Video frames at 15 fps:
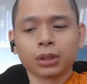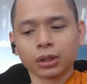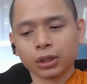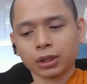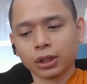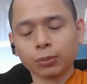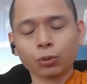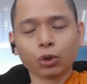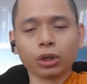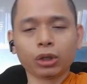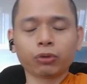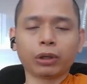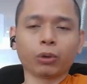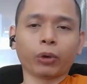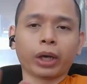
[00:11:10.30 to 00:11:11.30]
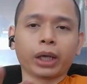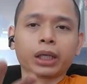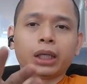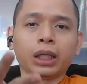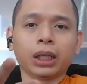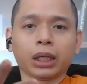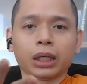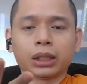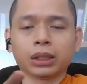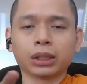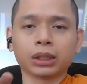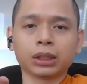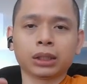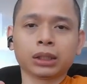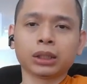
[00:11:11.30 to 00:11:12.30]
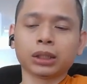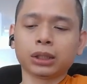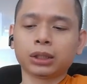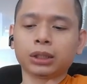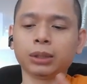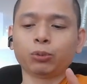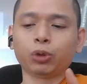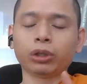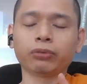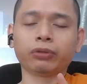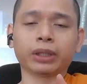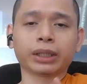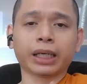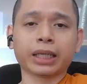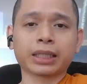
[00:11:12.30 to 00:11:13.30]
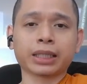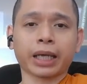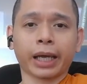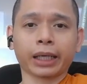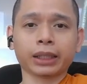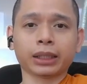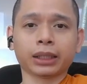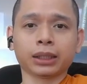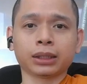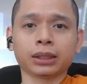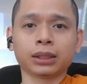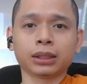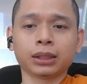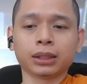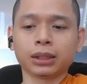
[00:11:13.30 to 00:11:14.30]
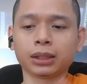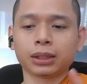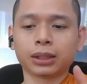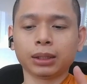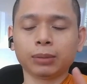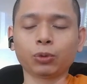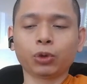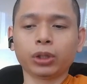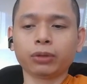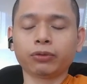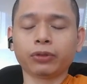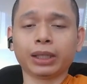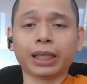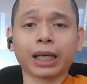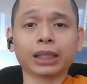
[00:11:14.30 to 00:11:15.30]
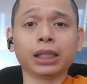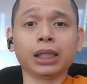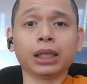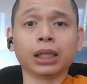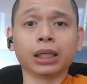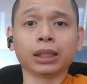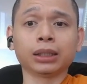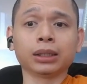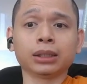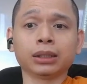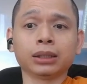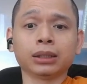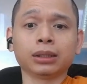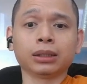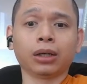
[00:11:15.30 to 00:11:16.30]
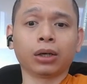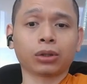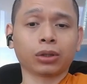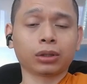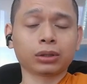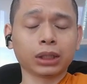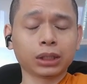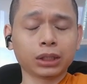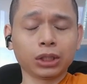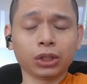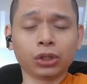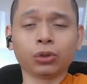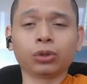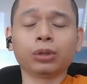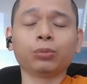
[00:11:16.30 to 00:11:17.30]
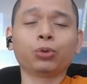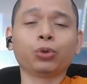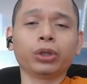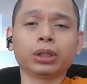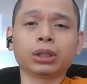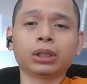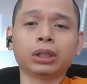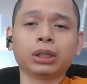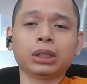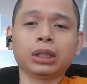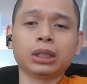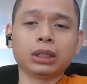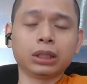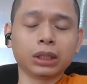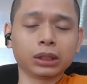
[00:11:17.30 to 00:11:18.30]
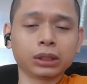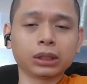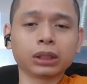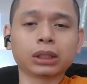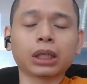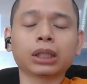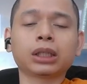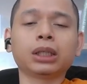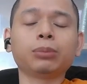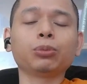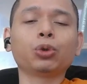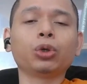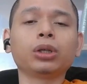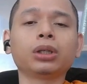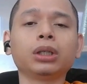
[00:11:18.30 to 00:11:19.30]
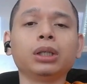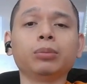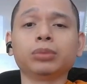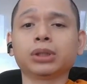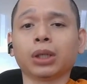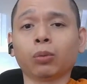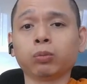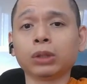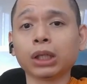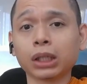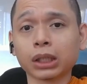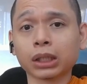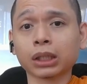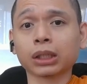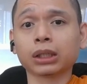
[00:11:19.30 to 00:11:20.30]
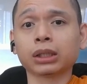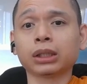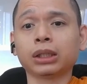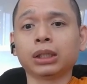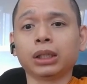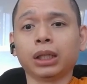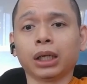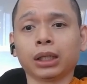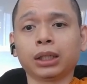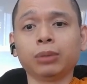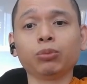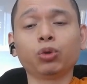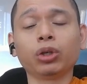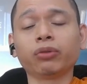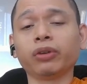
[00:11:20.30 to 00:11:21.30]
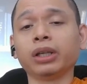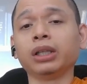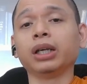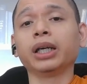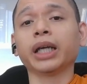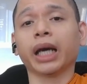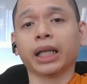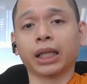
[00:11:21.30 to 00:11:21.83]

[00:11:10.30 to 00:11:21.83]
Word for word: khiếm khuyết về ngoại hình nè khiếm khuyết về tài sản nè khiếm khuyết về gia đình nè. họ có rất nhiều khiếm khuyết nhưng cái khiếm khuyết nghiêm trọng nhất á, là khiếm khuyết về giới hạnh